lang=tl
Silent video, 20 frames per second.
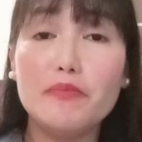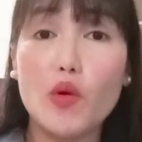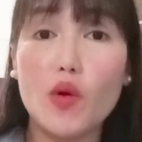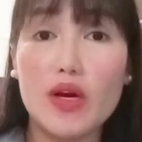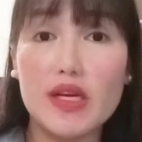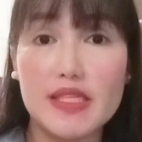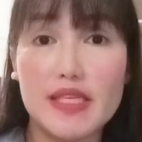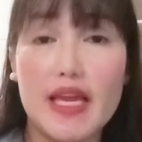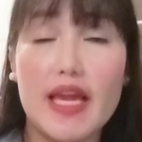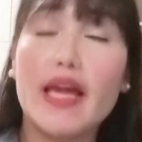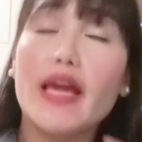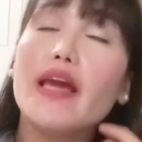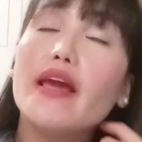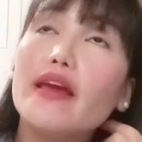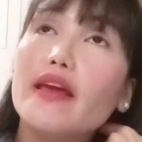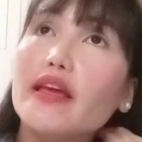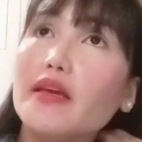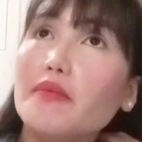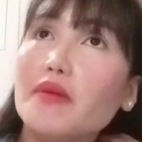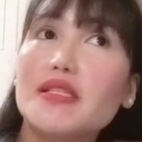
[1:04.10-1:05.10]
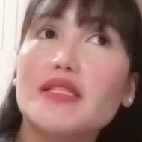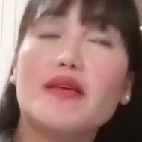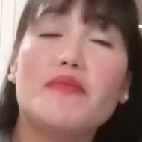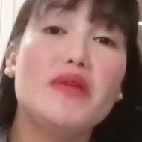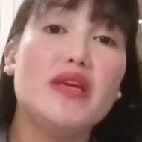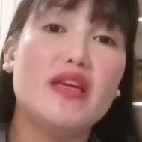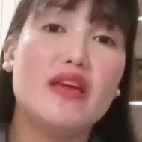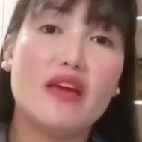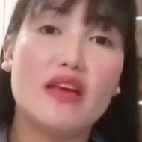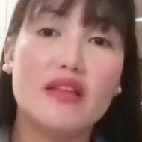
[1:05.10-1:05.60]
po kasi, ibig
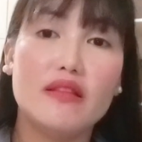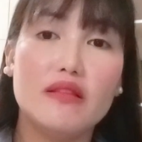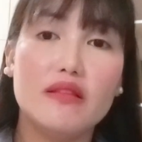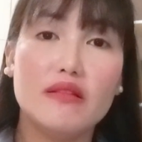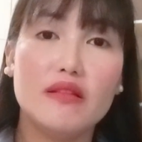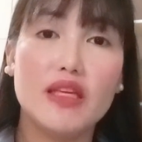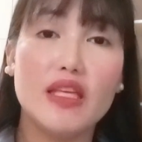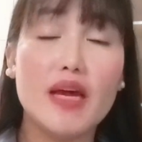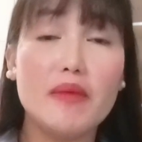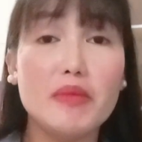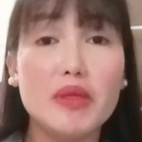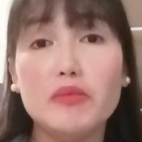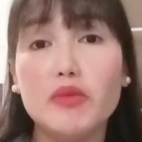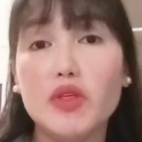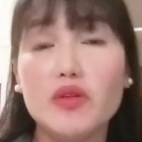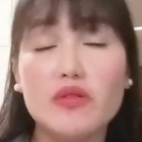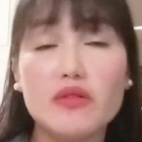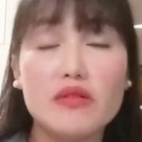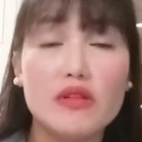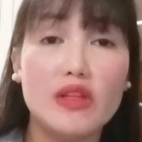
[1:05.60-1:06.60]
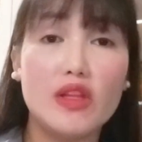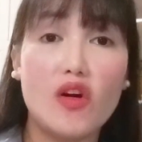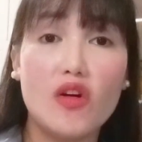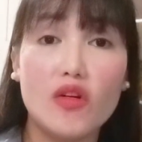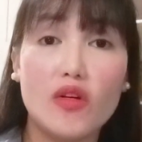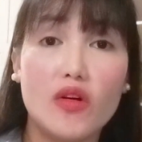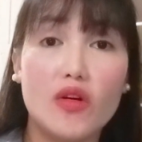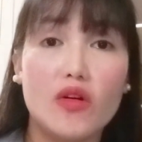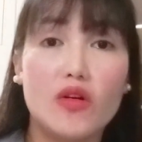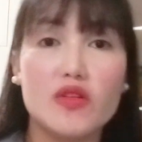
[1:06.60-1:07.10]
sabihin, ginamit mo yung
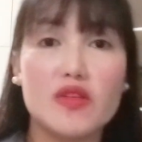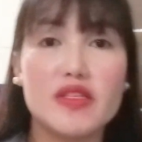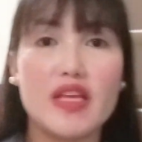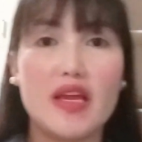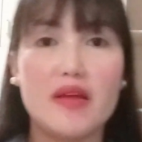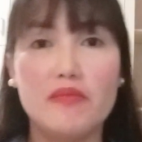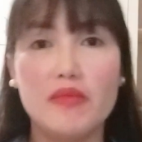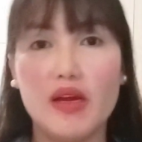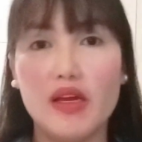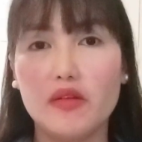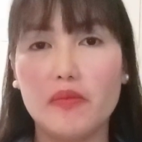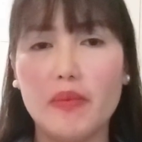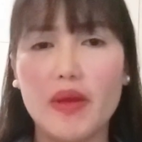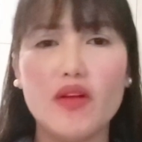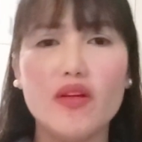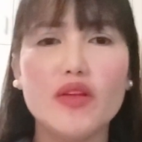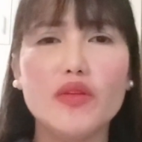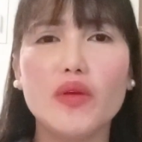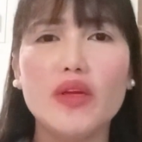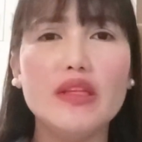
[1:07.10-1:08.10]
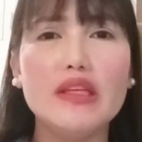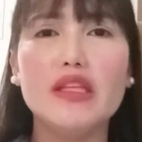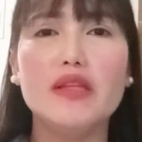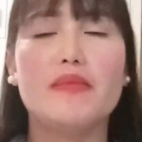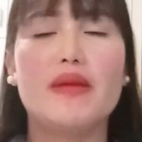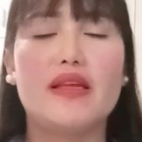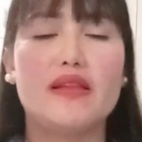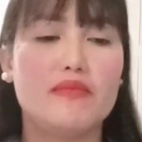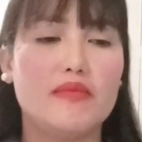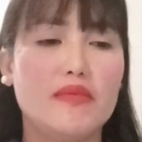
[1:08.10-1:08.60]
logo, same ano. Pero ito hindi
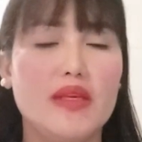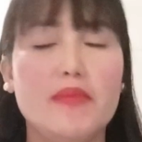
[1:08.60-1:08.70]
naman.